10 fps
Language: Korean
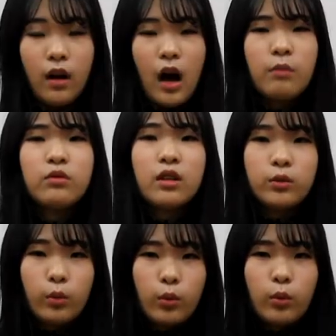
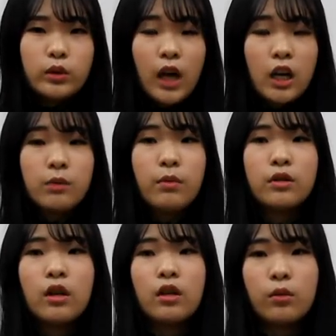아무래도 작은
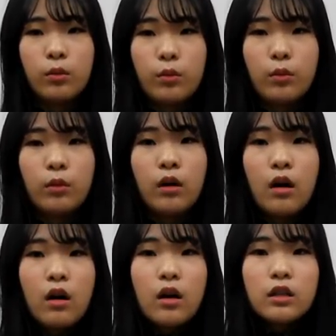매장이고
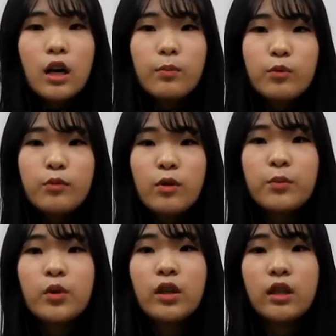상품을
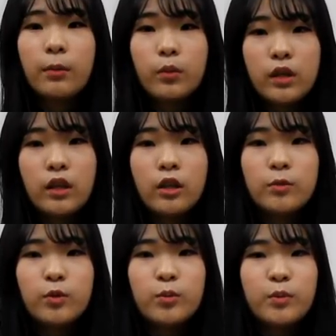엄선하다 보니
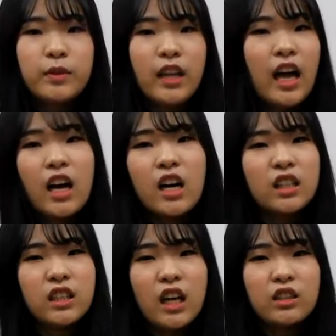물품이
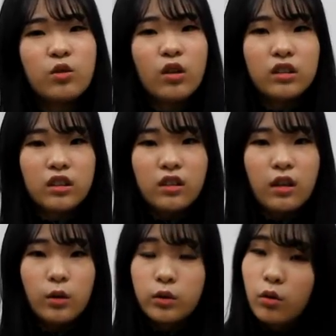다양하지 않을 것
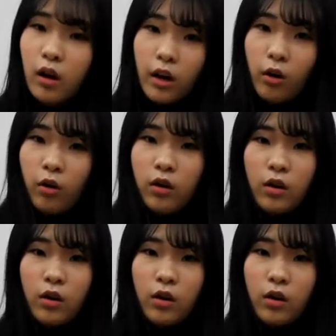같은데 어떤가요?